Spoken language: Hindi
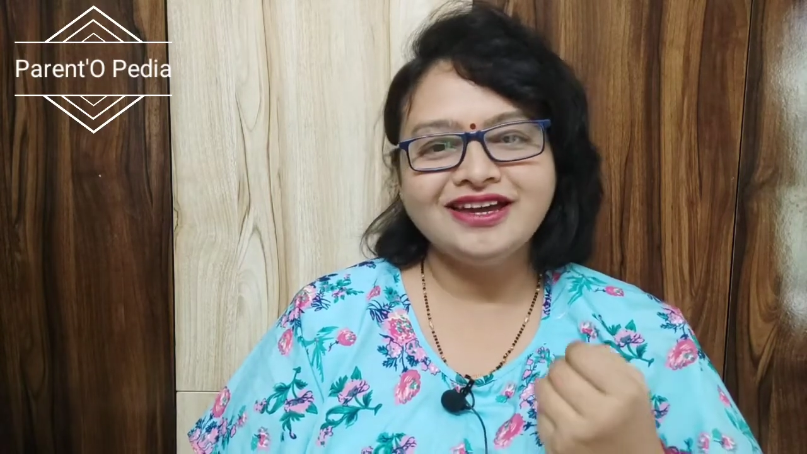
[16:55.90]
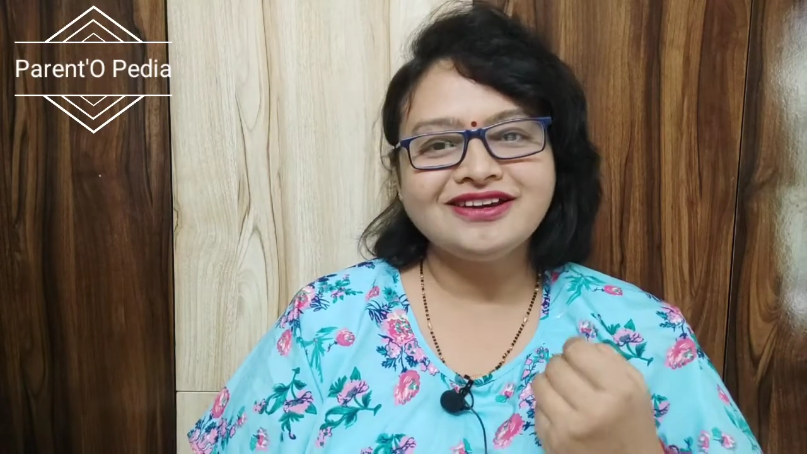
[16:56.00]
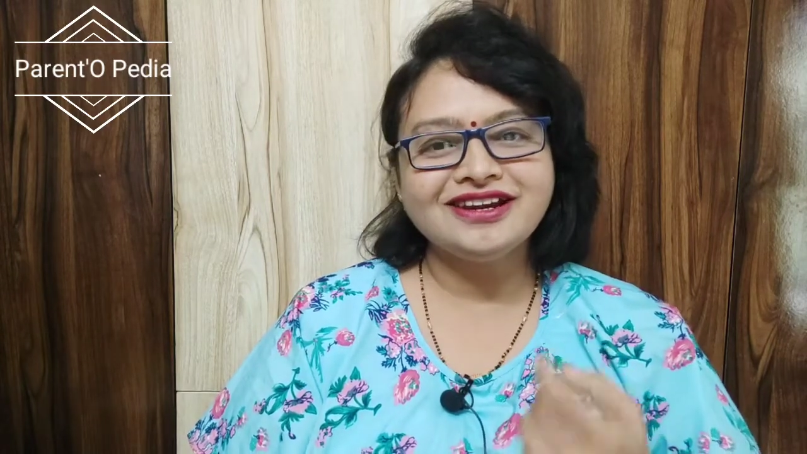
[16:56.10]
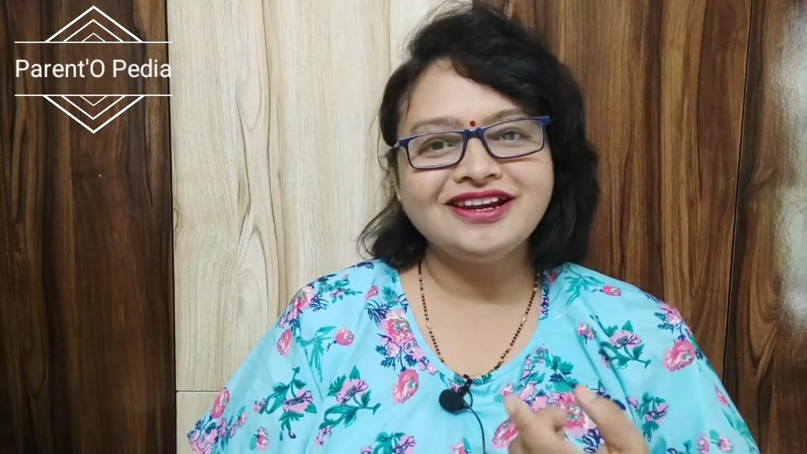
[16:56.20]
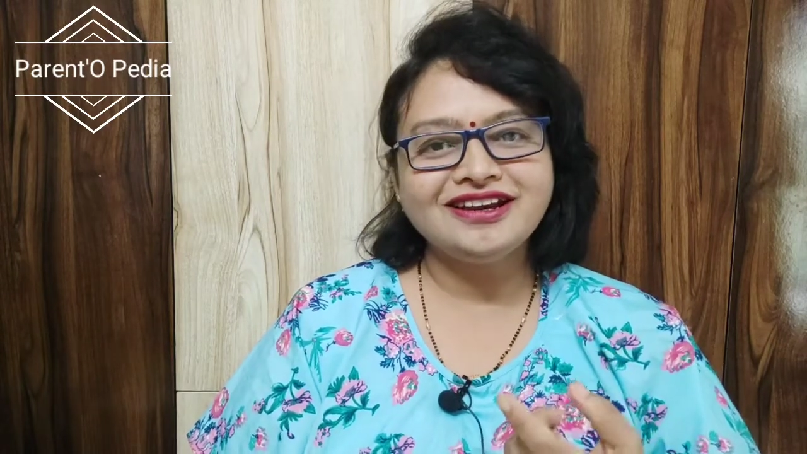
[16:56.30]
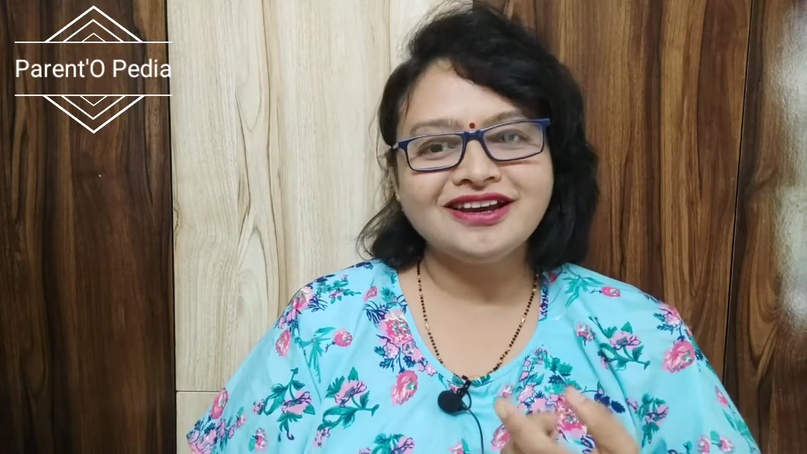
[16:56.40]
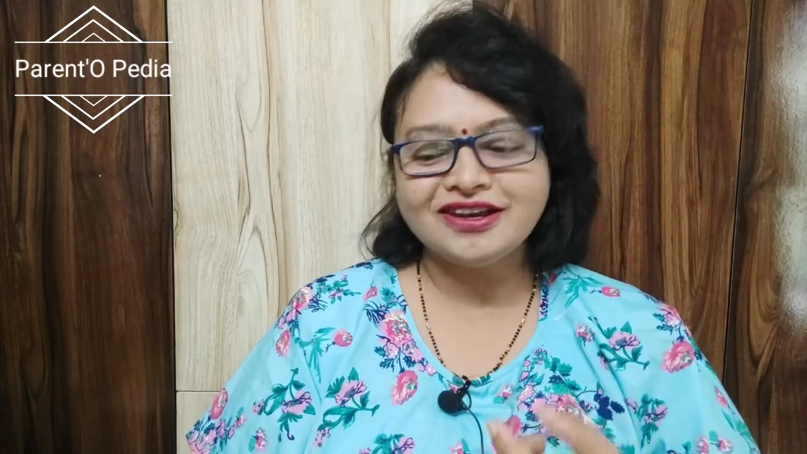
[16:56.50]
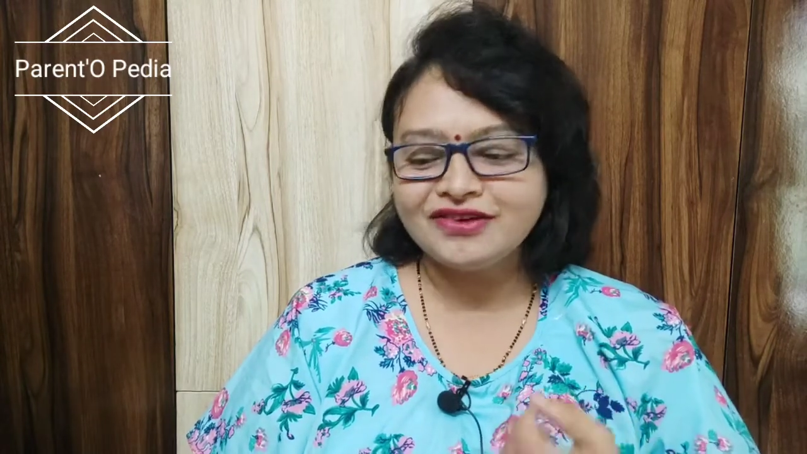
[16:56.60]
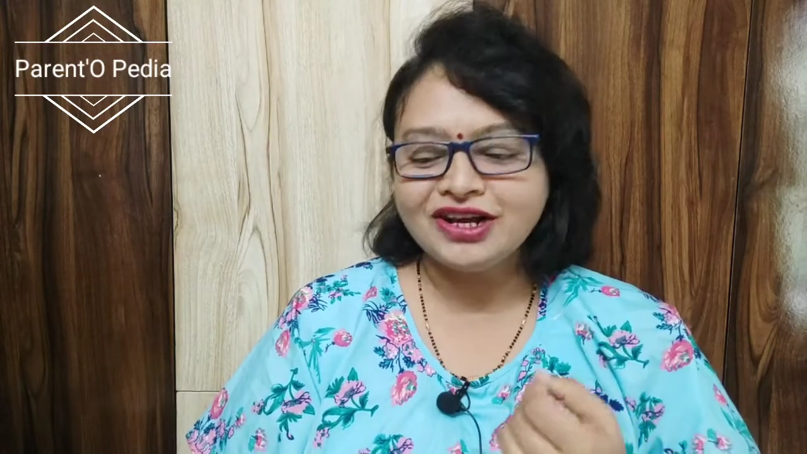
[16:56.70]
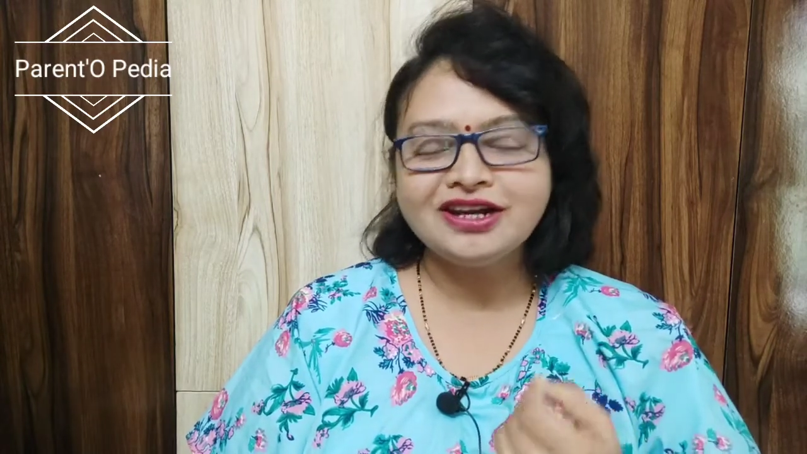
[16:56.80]
एक रीड
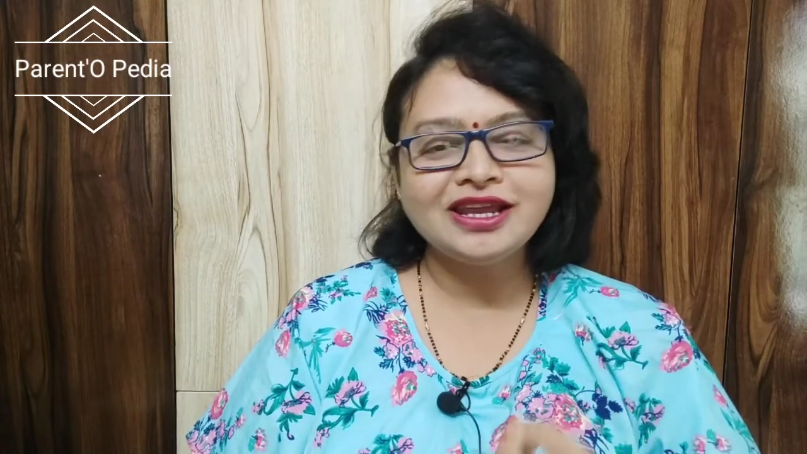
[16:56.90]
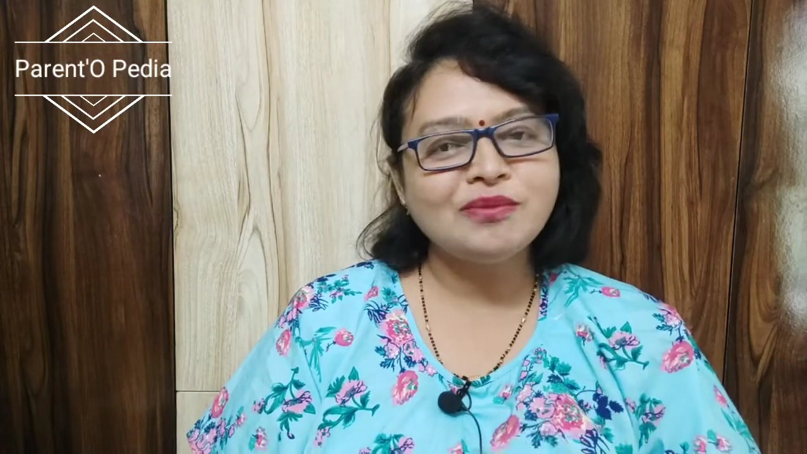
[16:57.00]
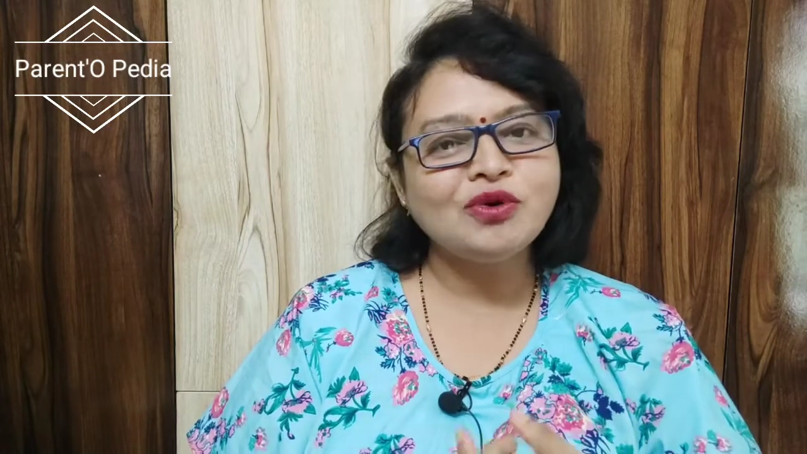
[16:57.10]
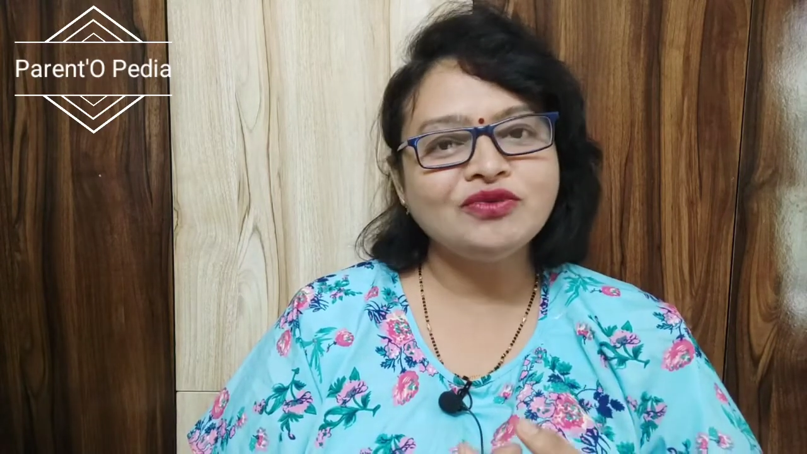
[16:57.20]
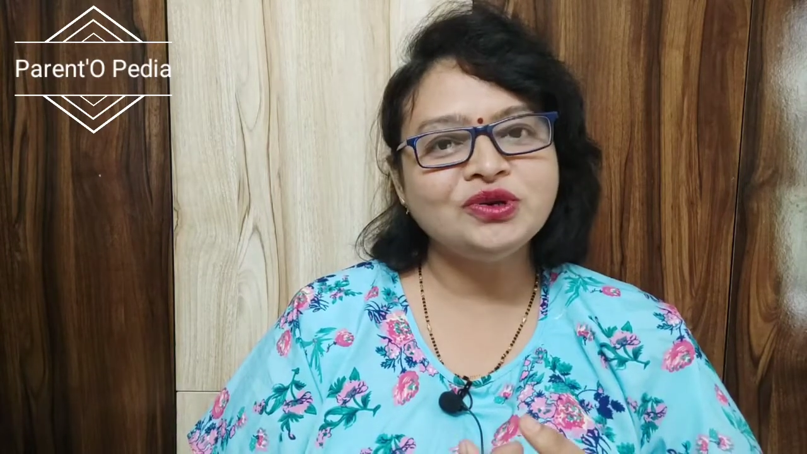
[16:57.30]
करने वाला डेमो